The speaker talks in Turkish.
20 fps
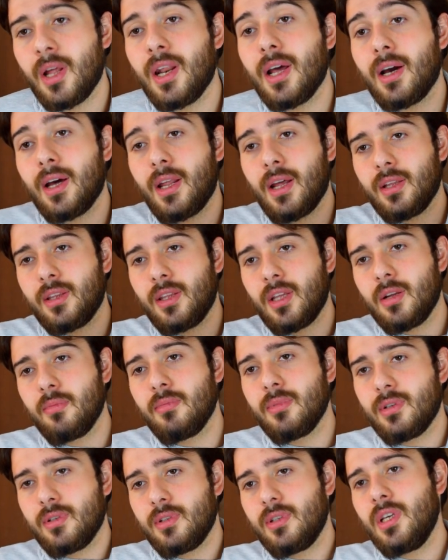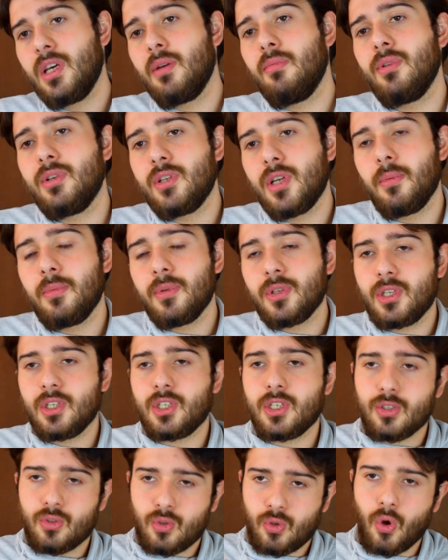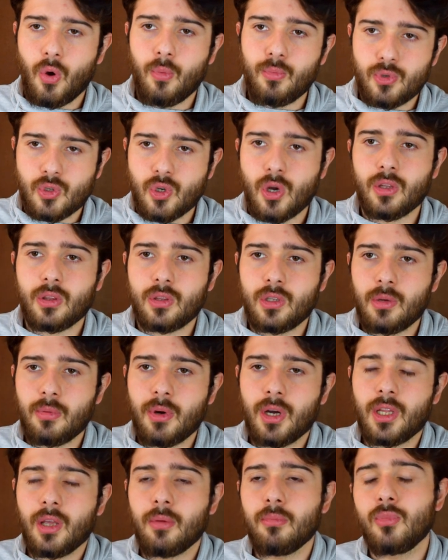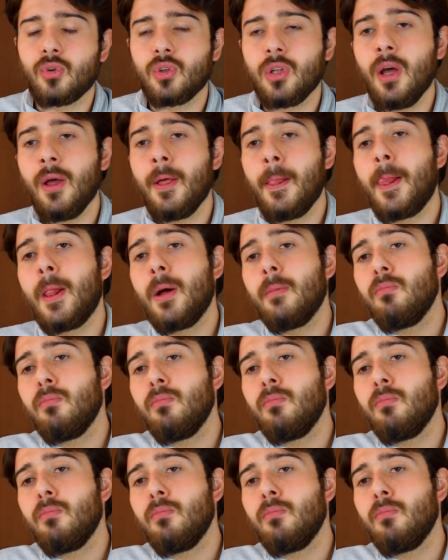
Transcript: ana karakterimiz diyebileceğimiz kişi Tom Joad diye bir adam burada.